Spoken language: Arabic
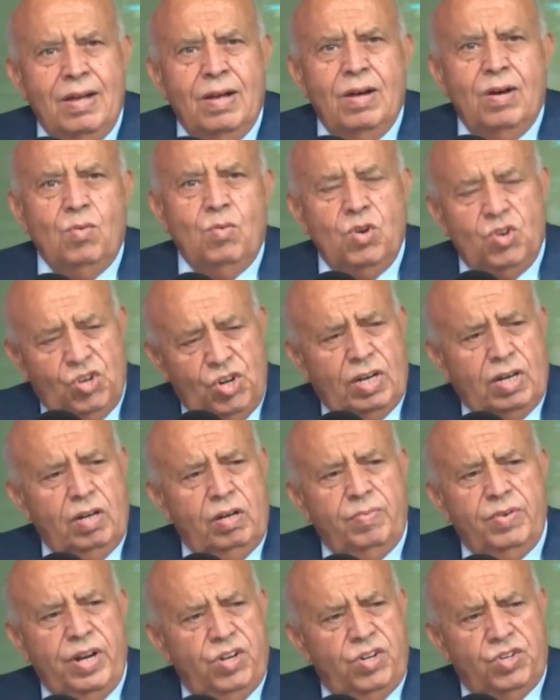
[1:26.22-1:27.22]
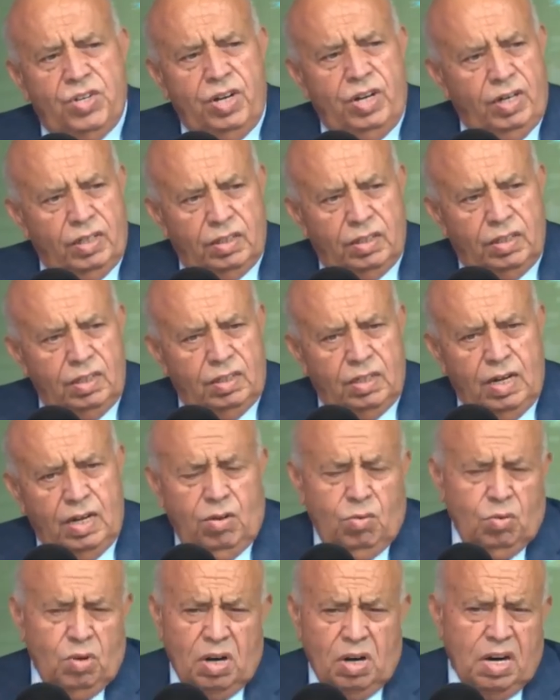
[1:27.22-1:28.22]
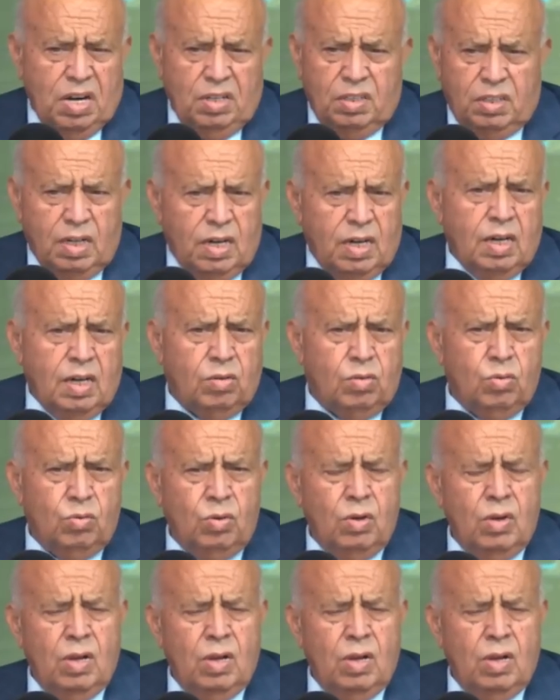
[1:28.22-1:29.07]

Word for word: هو شكل من اشكال الاتصال ولا الرئيس طريقته